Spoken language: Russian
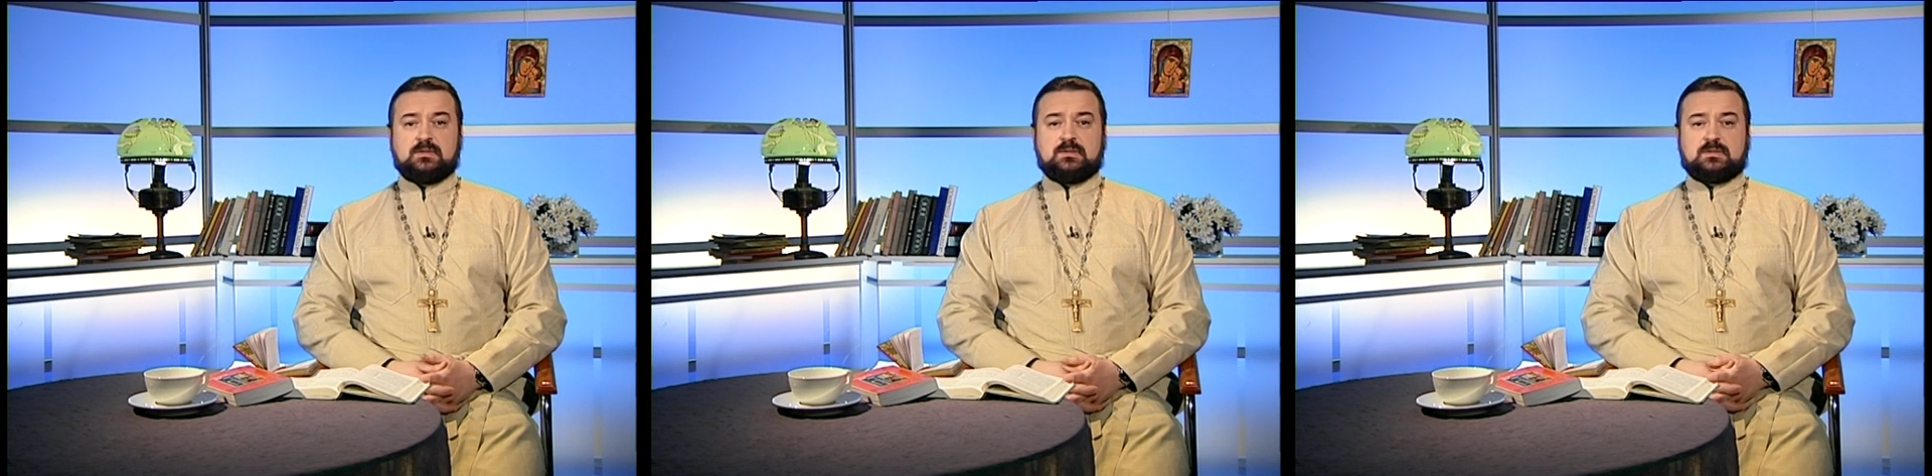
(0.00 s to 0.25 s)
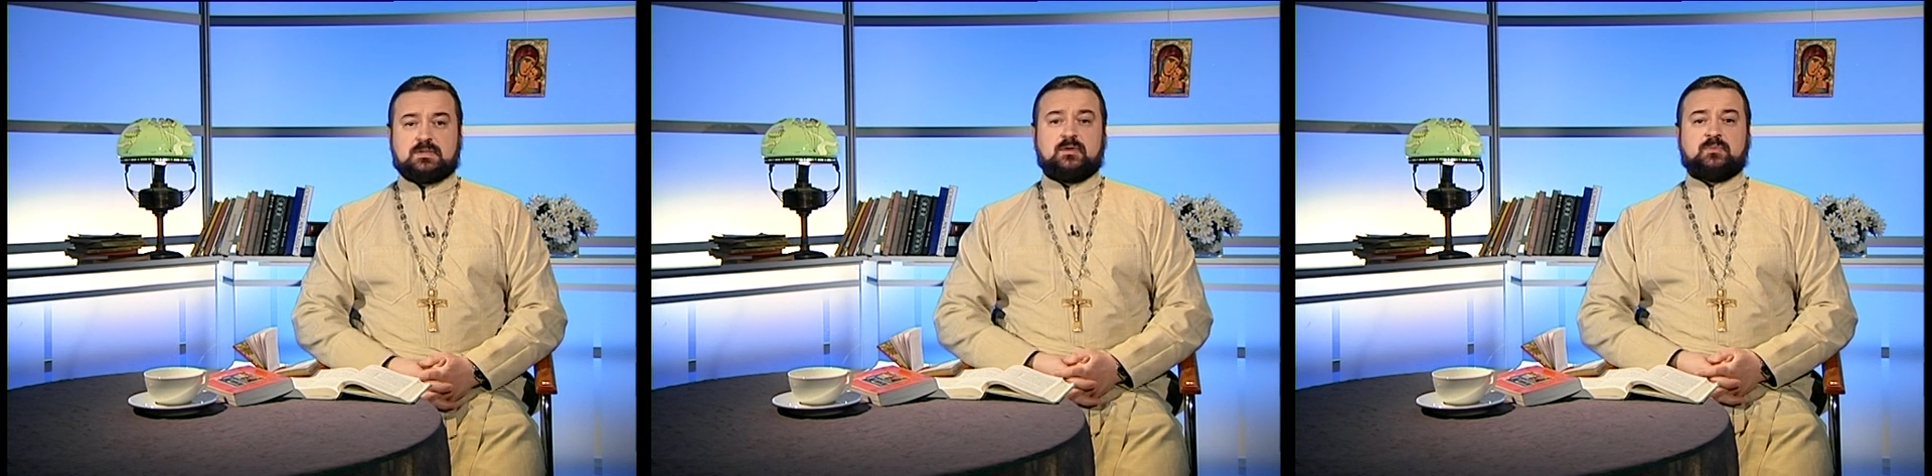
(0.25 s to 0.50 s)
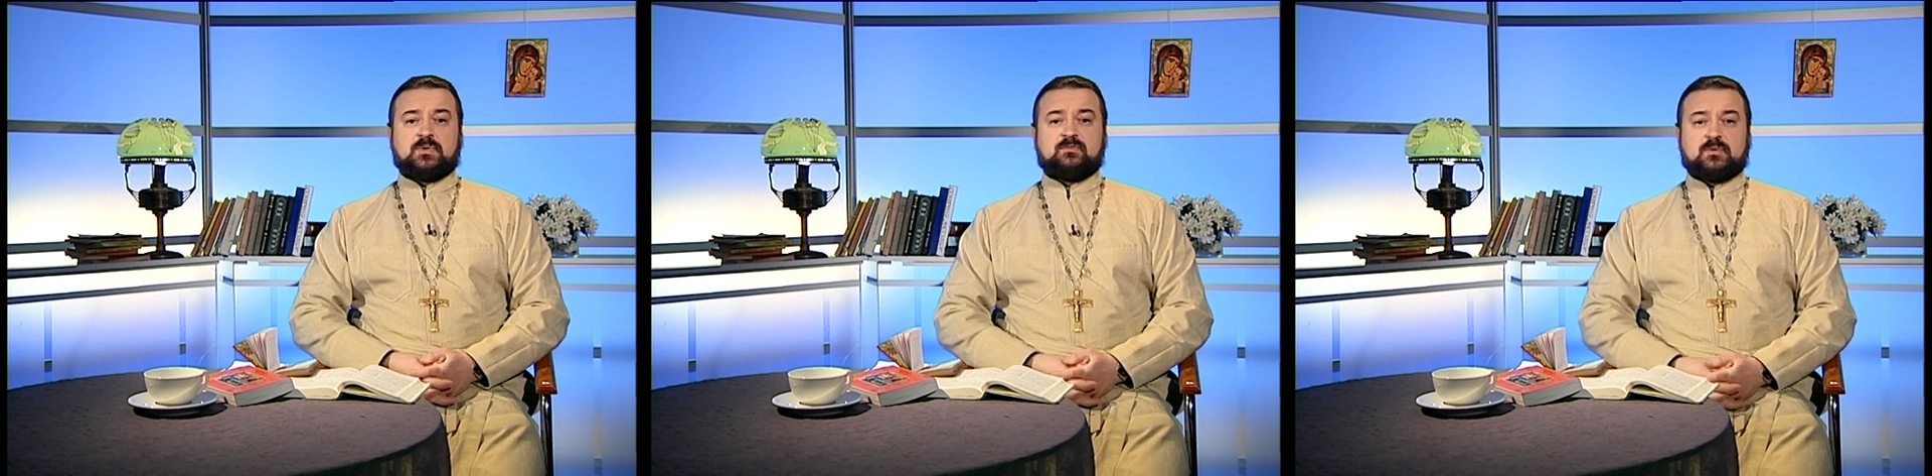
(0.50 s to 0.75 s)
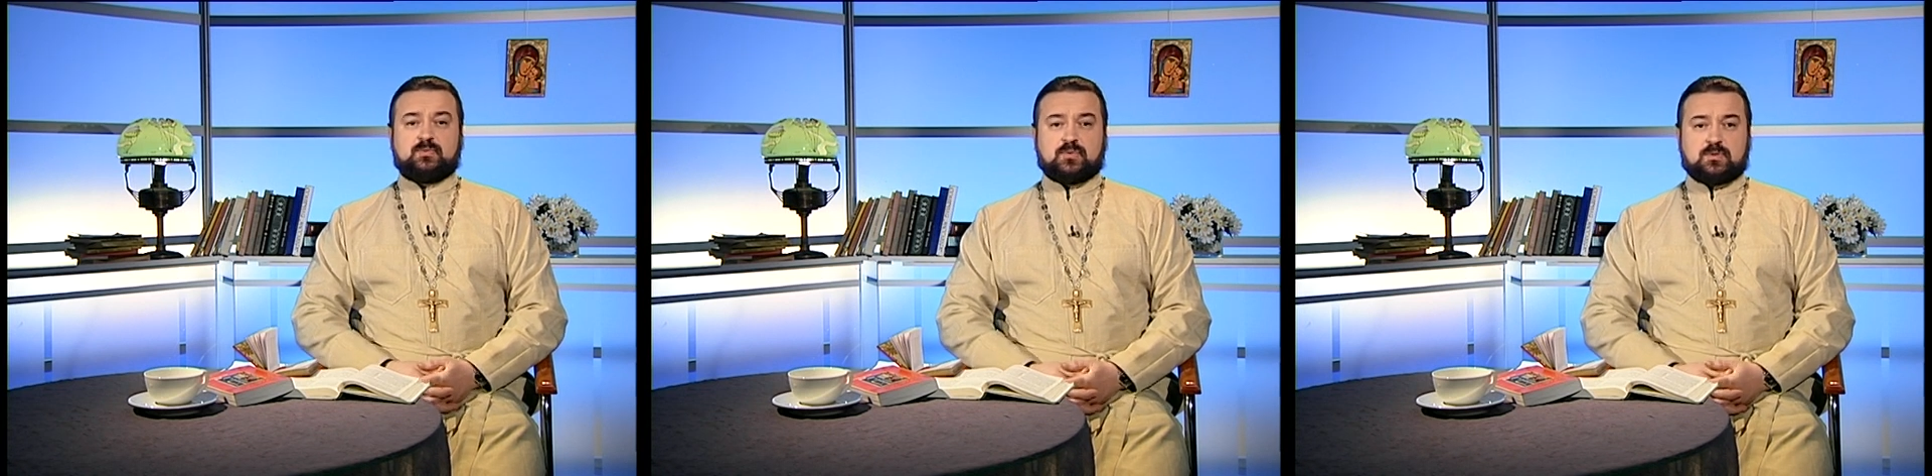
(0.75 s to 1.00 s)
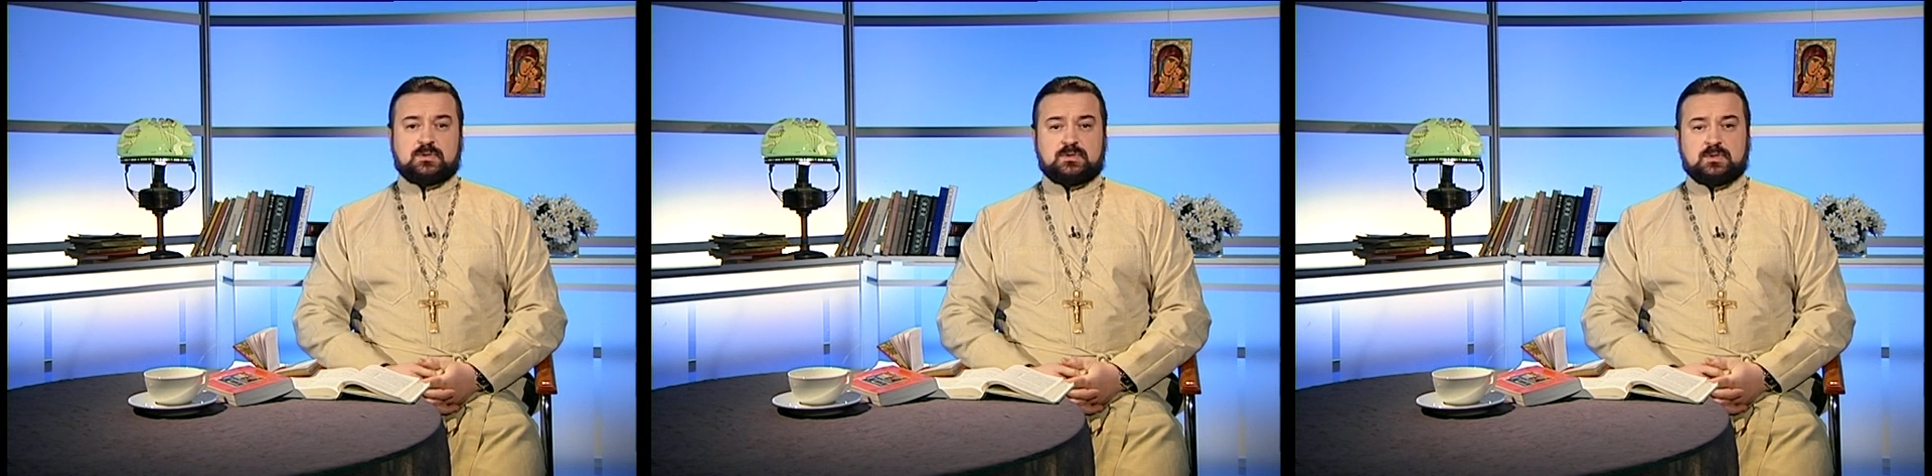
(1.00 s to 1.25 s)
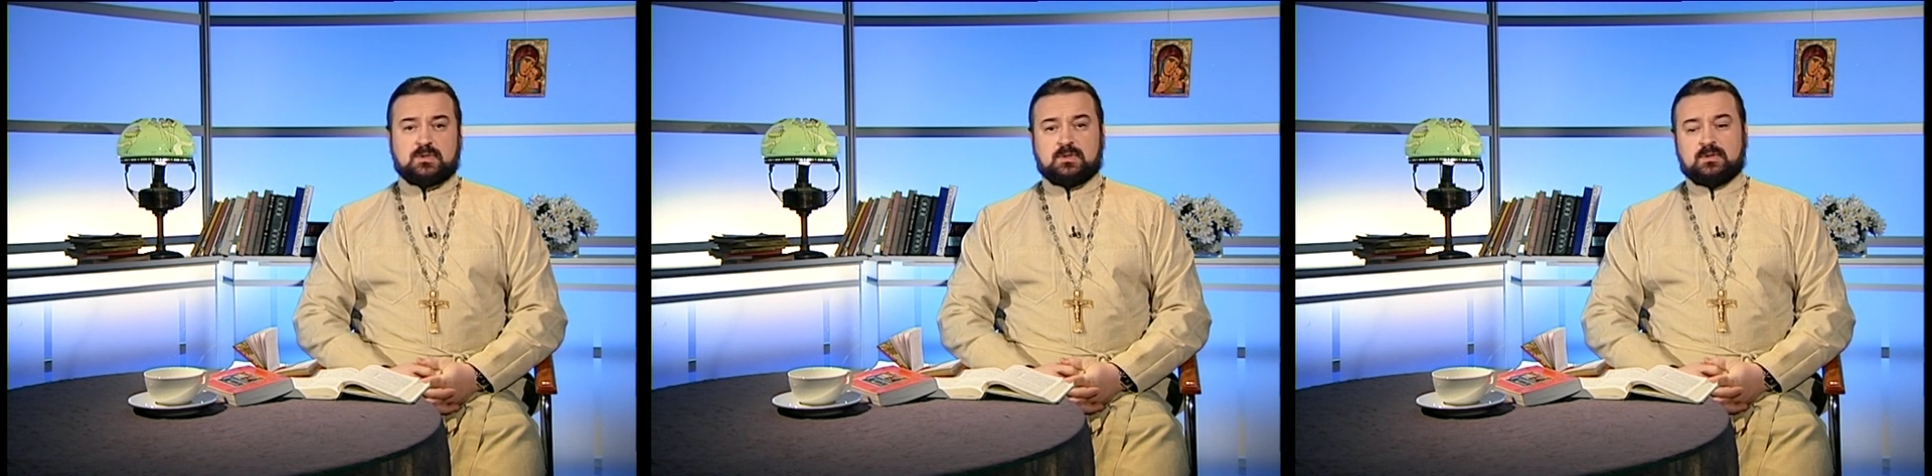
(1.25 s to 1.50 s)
ставит под вопрос